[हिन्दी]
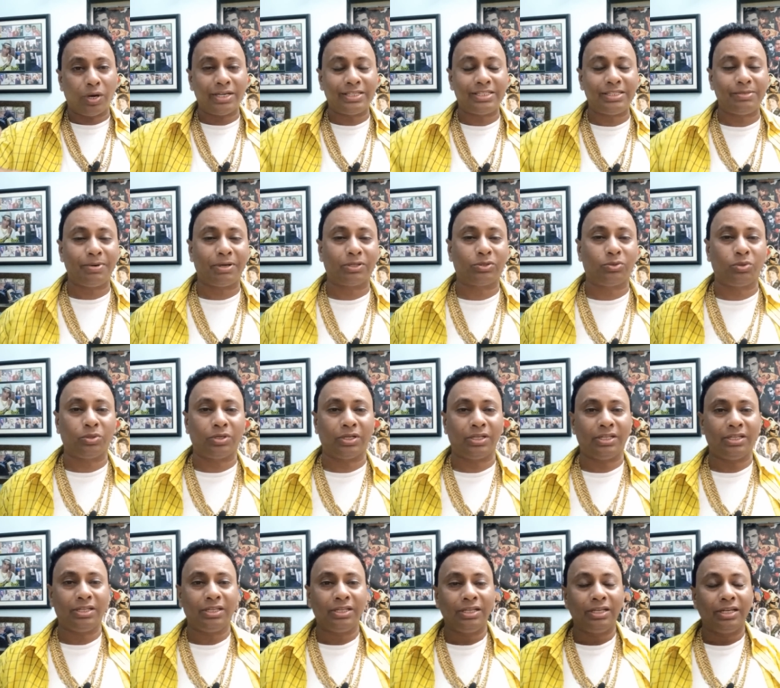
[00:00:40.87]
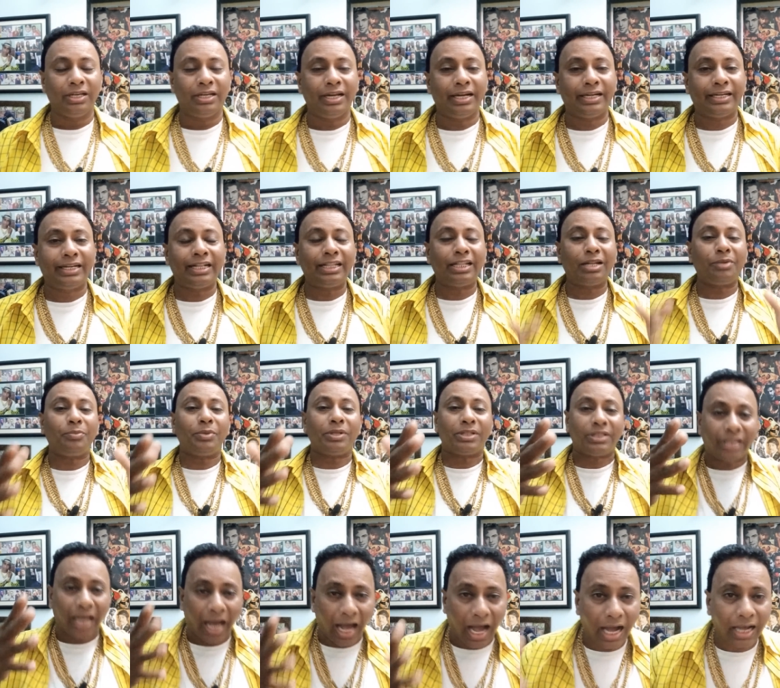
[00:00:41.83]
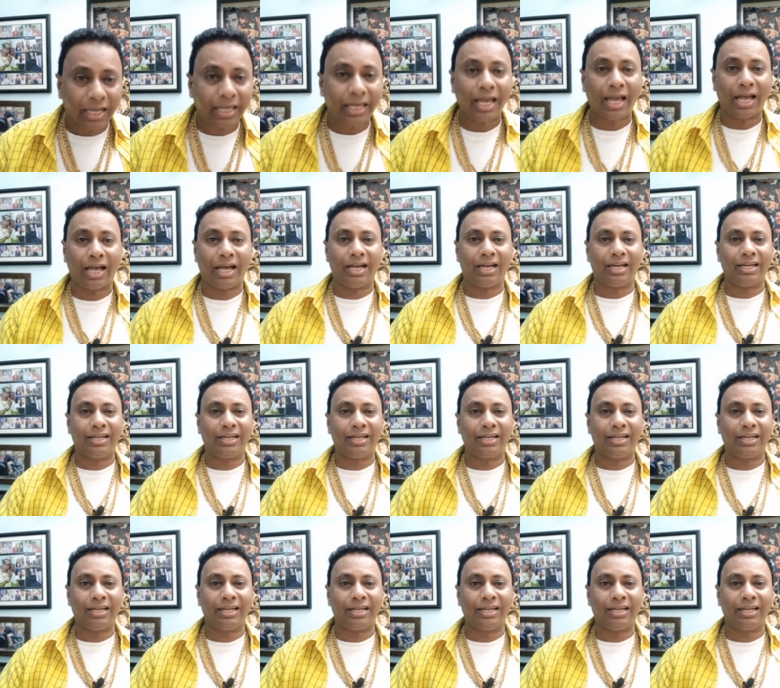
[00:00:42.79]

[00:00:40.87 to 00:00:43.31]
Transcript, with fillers: ऐसी बात हो गई ये ट्रेलर में था क्या